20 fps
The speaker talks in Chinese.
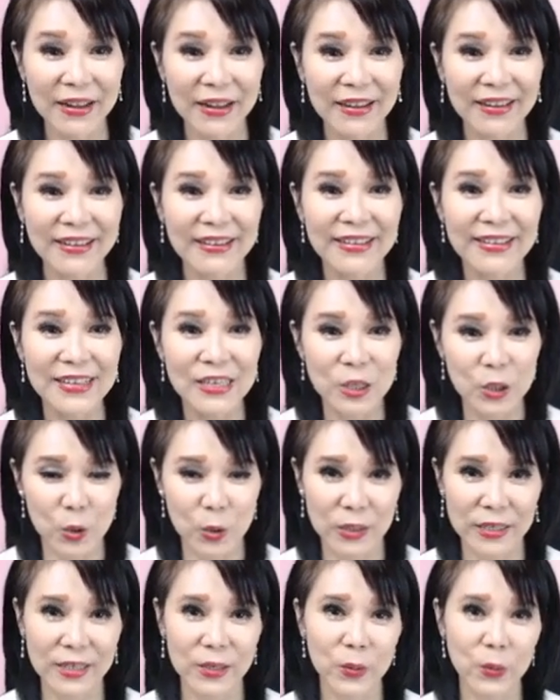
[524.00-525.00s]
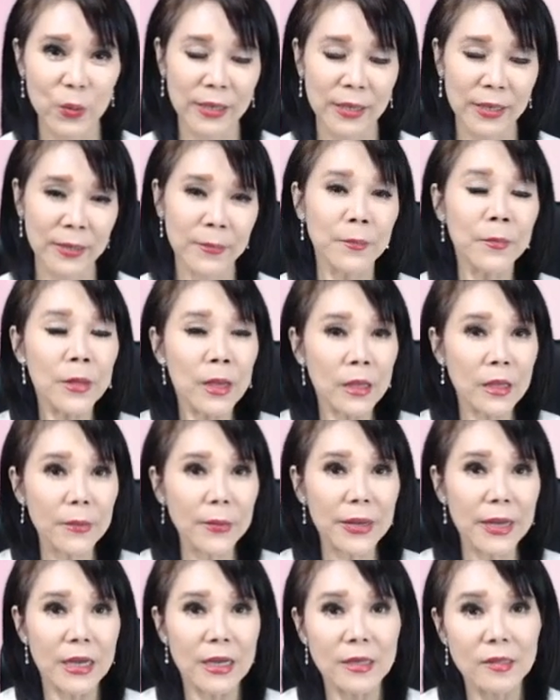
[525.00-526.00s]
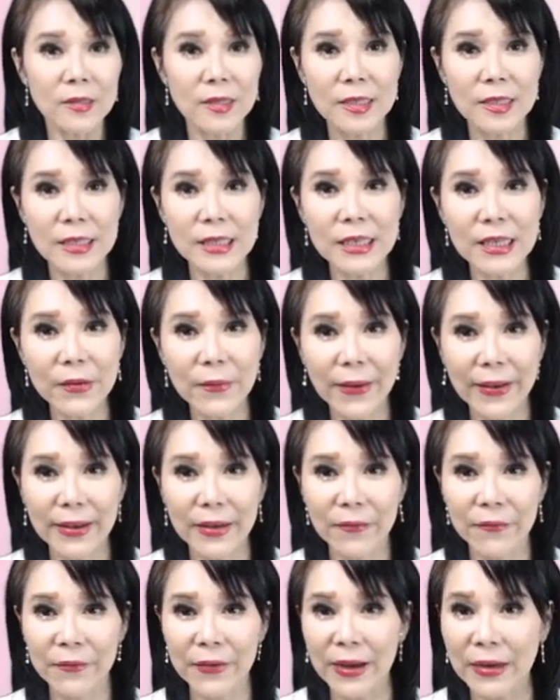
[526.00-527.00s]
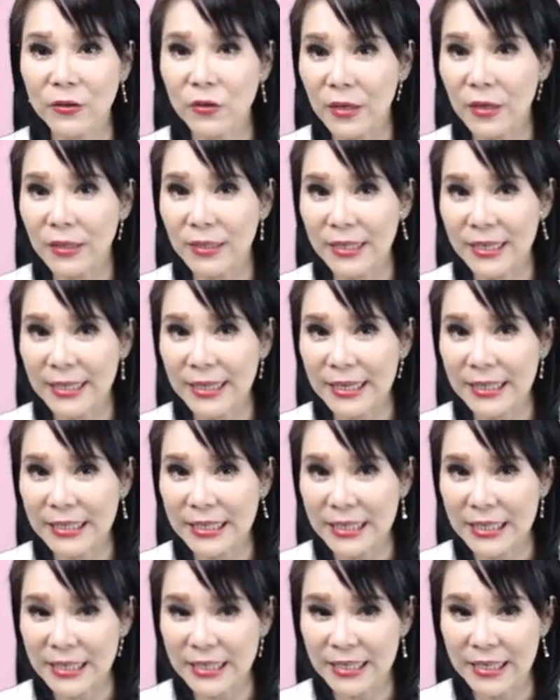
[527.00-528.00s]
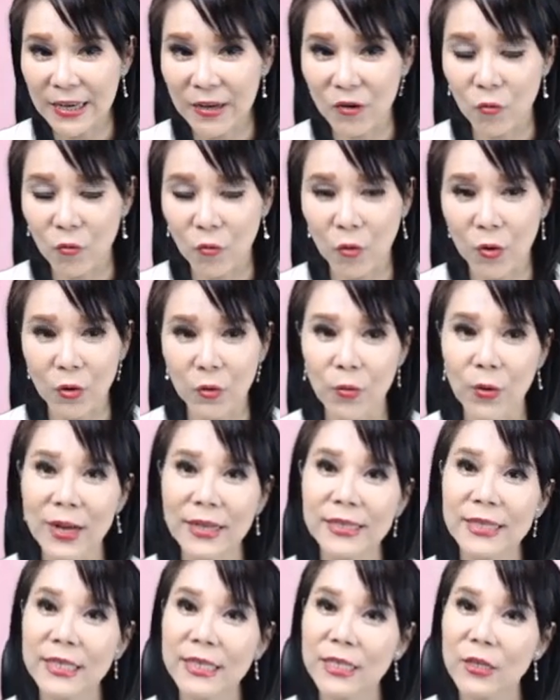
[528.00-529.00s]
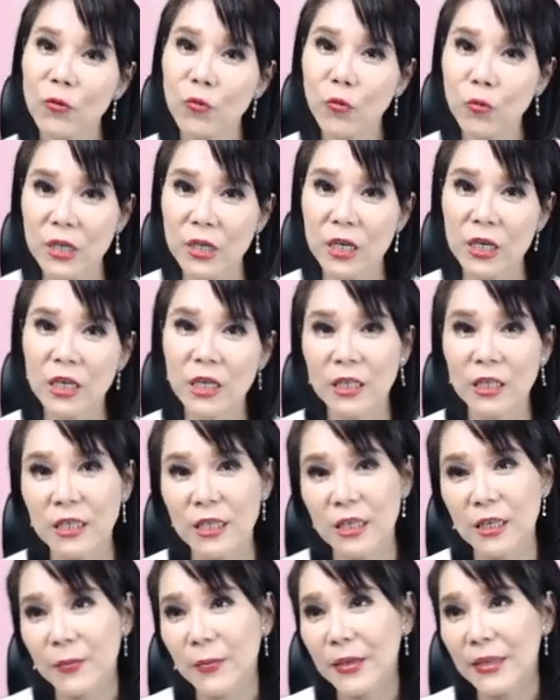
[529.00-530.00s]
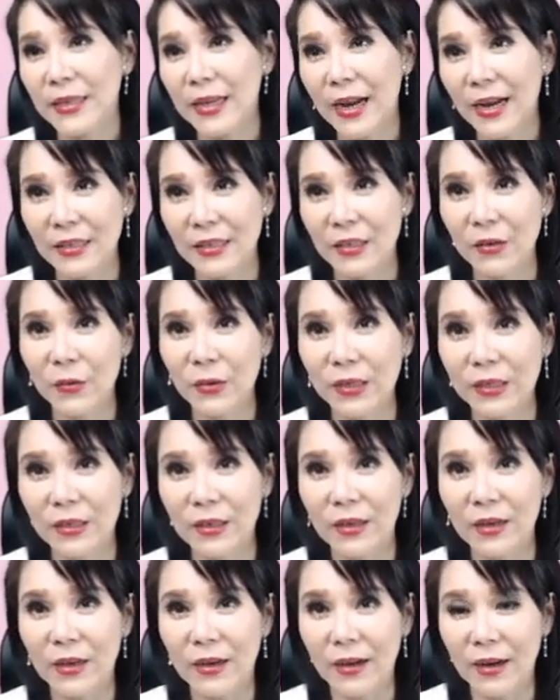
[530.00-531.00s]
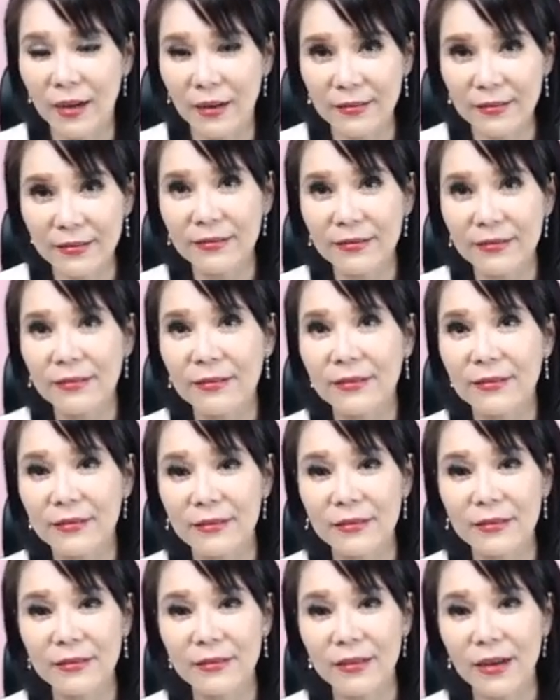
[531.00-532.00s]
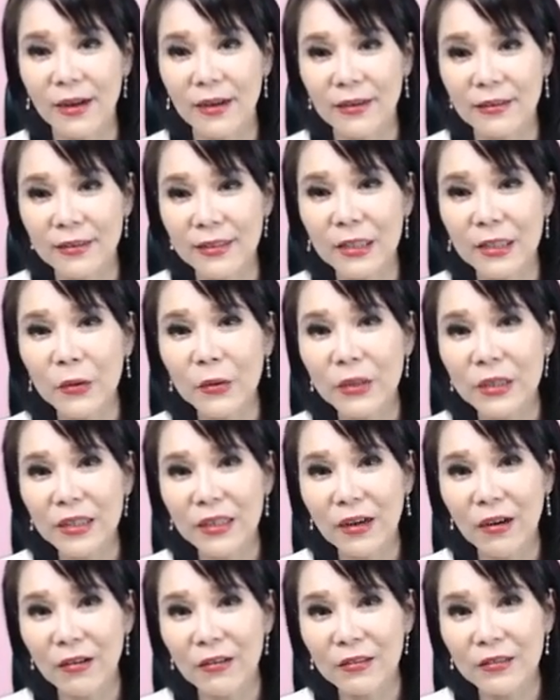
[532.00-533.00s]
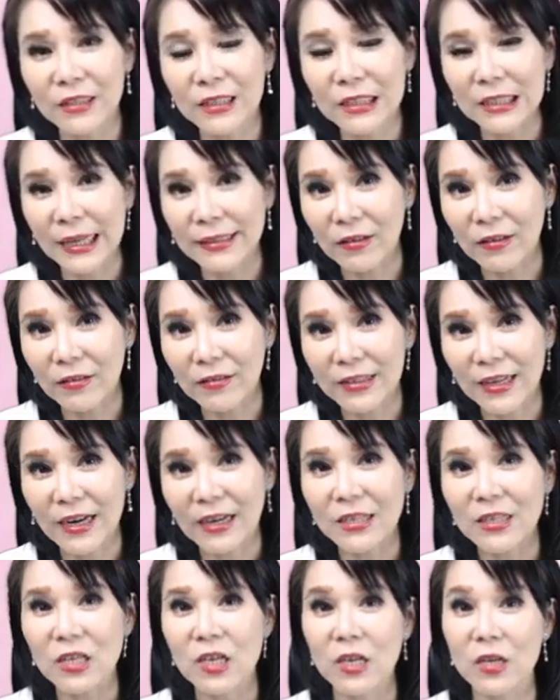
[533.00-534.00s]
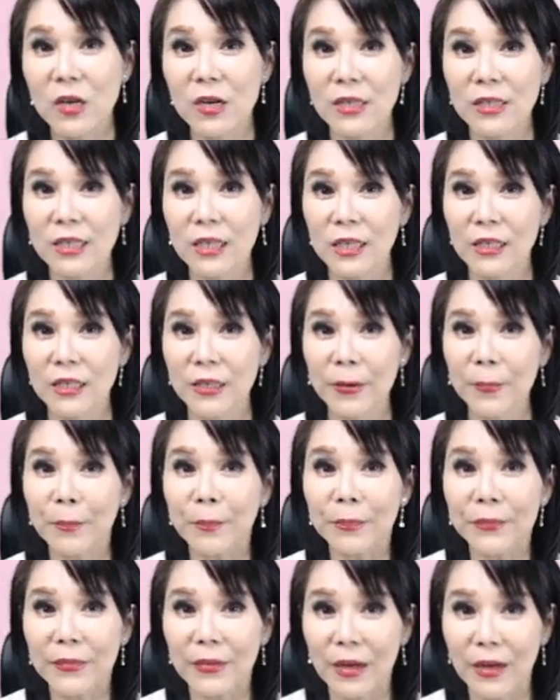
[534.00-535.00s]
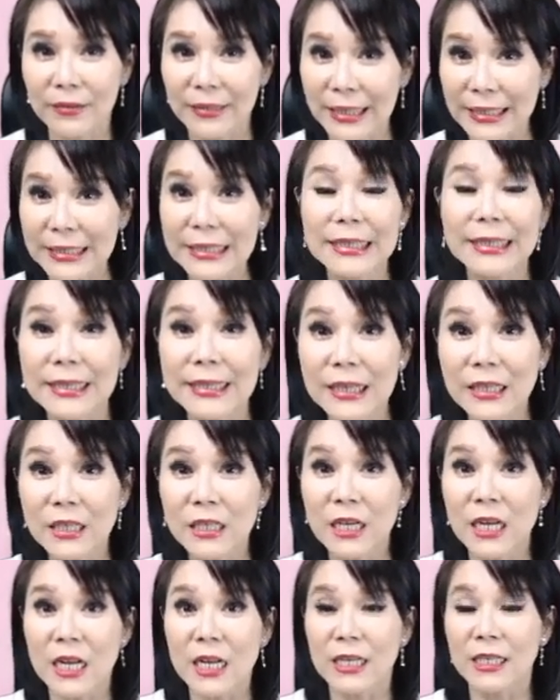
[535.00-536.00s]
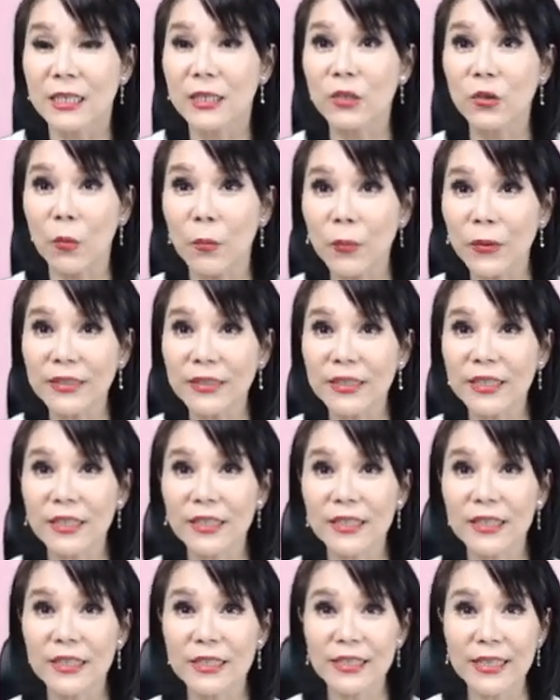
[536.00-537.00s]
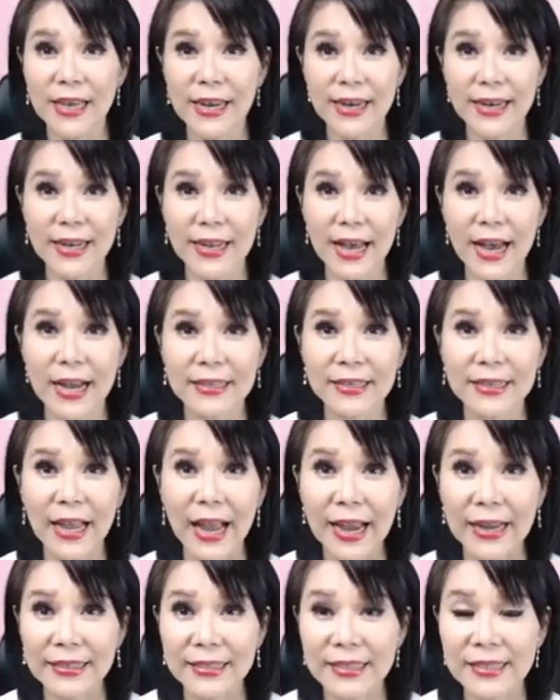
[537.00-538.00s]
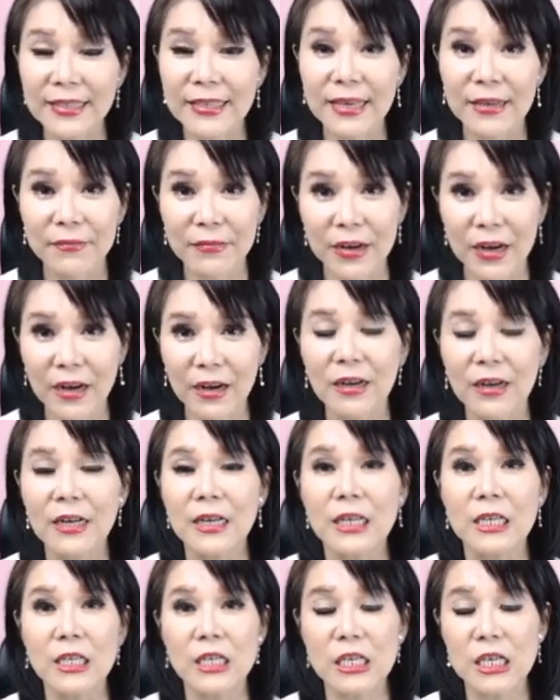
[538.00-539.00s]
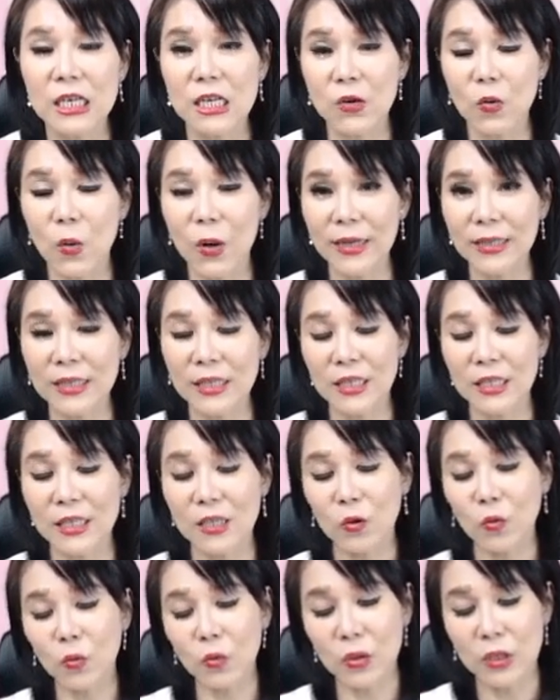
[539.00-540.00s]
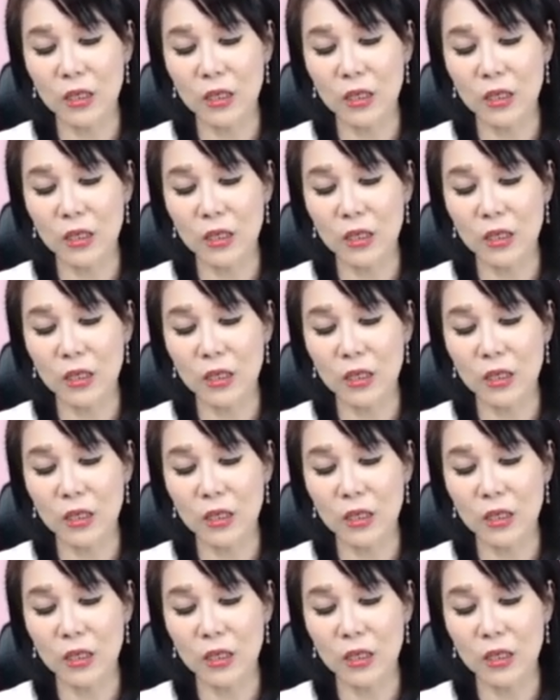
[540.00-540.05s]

板了，主要的一个原因。那么在另外一个非常重要的，段，今天在我国安基金护城河这里面，大家一定会呃呃一定要谈到，当然是这个啊台积电，但是你总不能天天在拉台积电嘛啊。这国安基金的护